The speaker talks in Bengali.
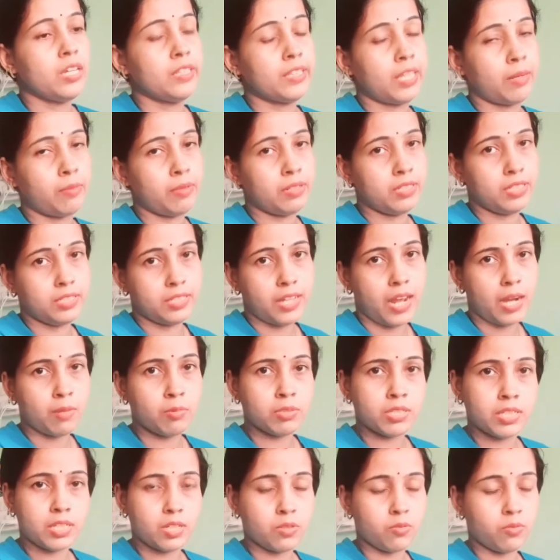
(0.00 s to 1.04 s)
তারপরে যেটা আনবো
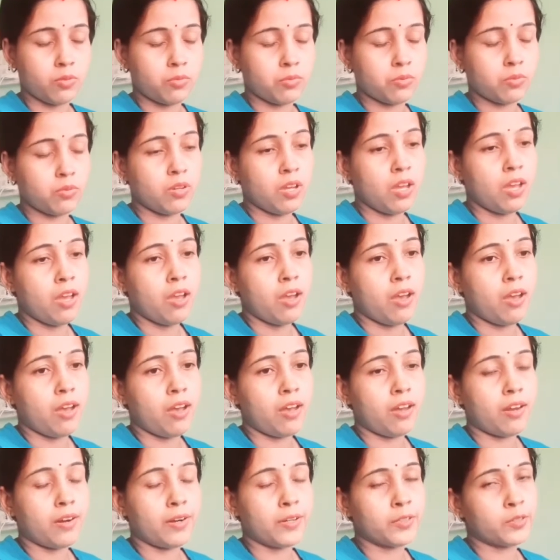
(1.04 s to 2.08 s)
সেটা করবো
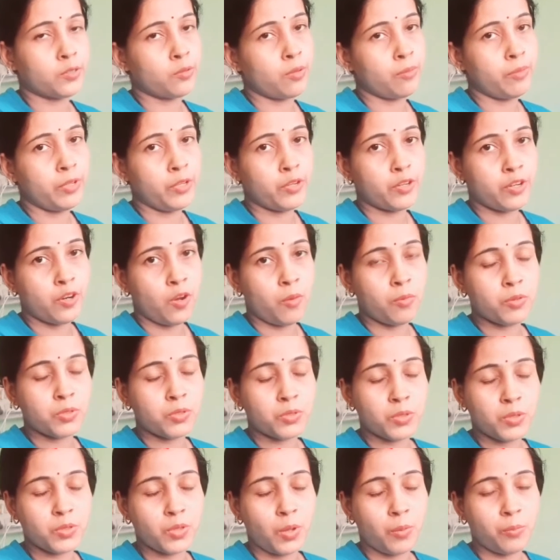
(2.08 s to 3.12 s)
আর তোমরা ভিডিওটা
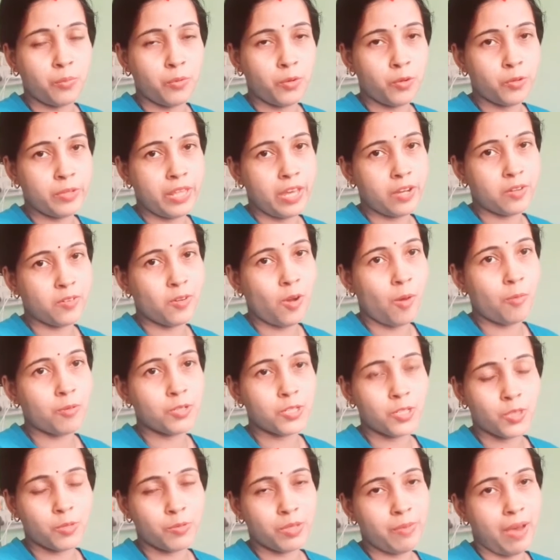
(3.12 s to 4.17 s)
অবশ্যই সম্পূর্ণ দেখো
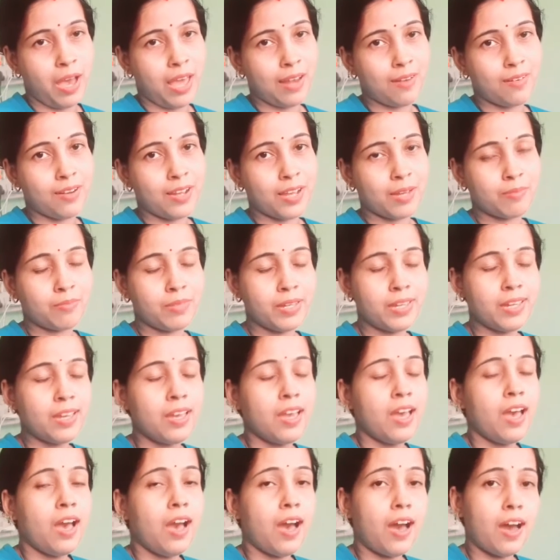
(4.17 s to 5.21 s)
অবশ্যই তোমাদের ভালো লাগবে
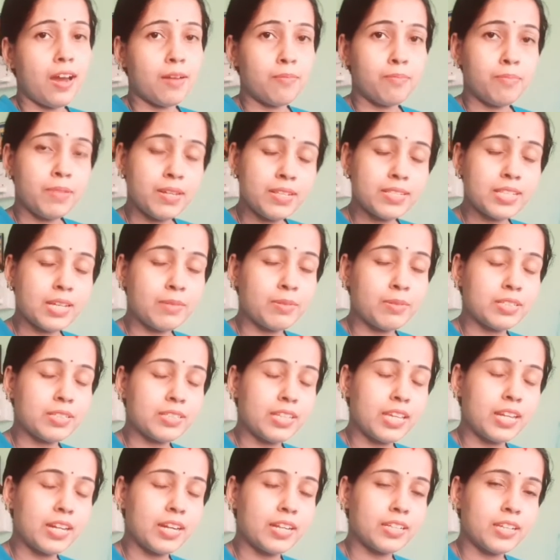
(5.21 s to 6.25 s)
আর প্লিজ আমার
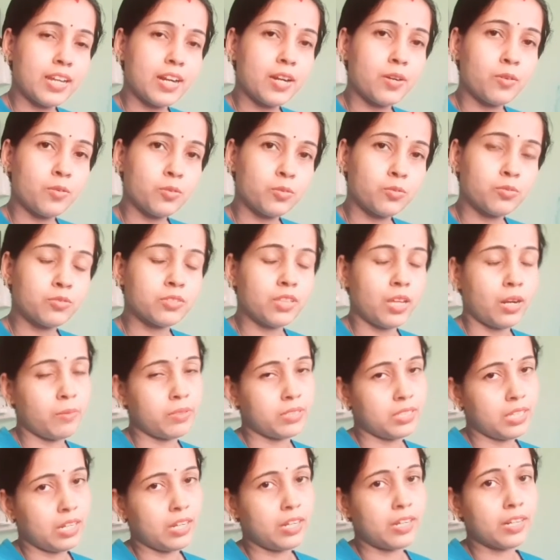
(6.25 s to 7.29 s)
চ্যানেলে যারা নতুন তারা
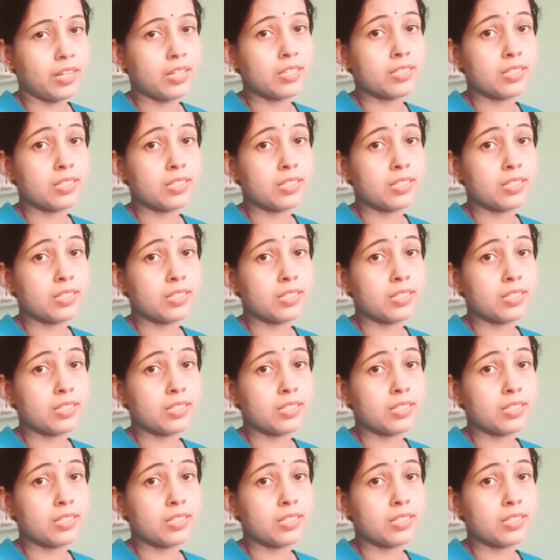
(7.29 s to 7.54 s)
আমার চ্যানেলটাকে